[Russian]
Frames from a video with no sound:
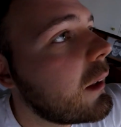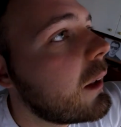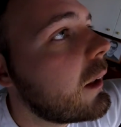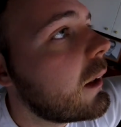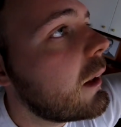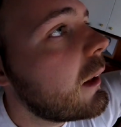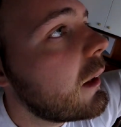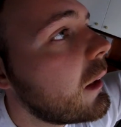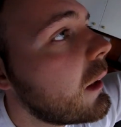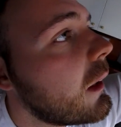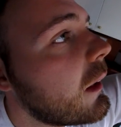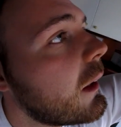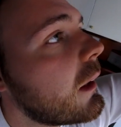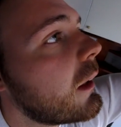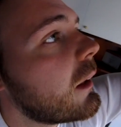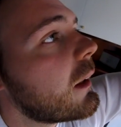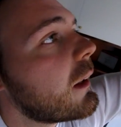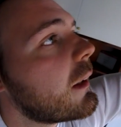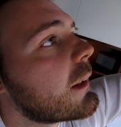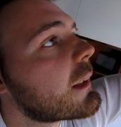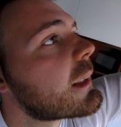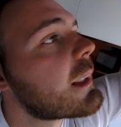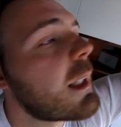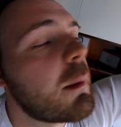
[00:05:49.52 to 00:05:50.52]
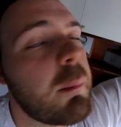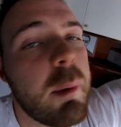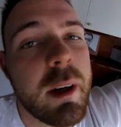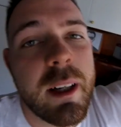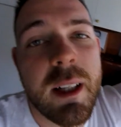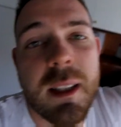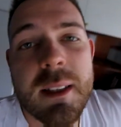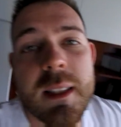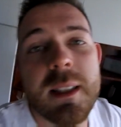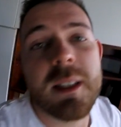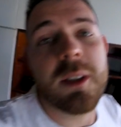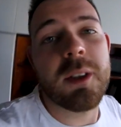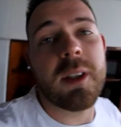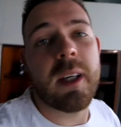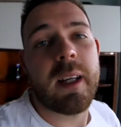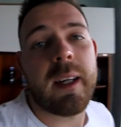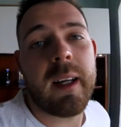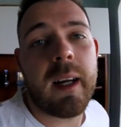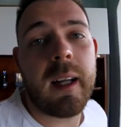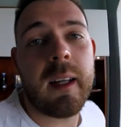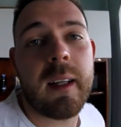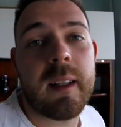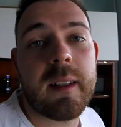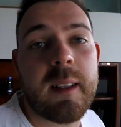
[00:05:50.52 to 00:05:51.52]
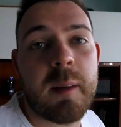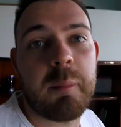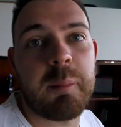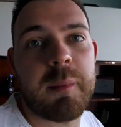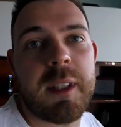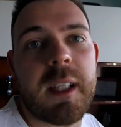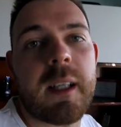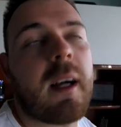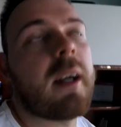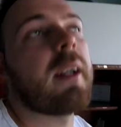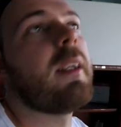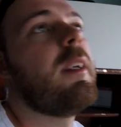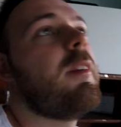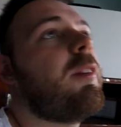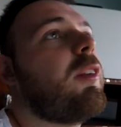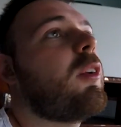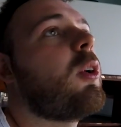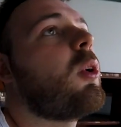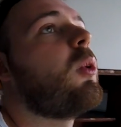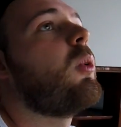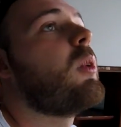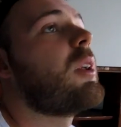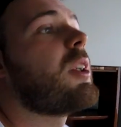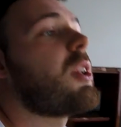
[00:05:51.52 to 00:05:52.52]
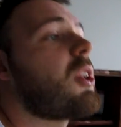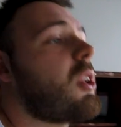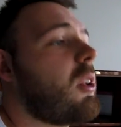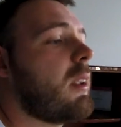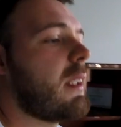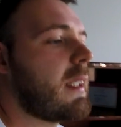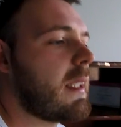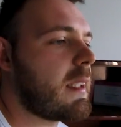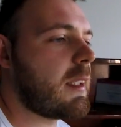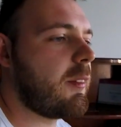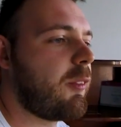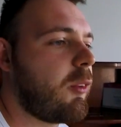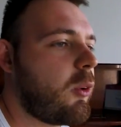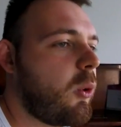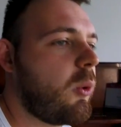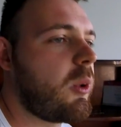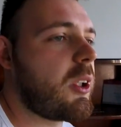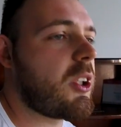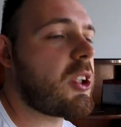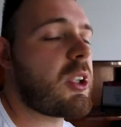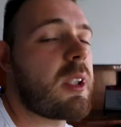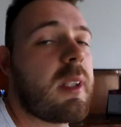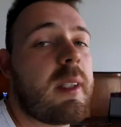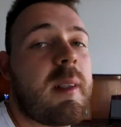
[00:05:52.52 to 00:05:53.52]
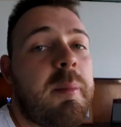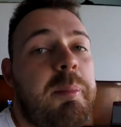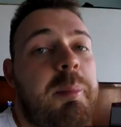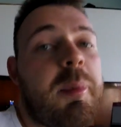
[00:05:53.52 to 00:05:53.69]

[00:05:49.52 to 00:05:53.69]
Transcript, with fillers: и саморезы сюда реально там никак не вкрутишь. То есть, если вкрутишь, то это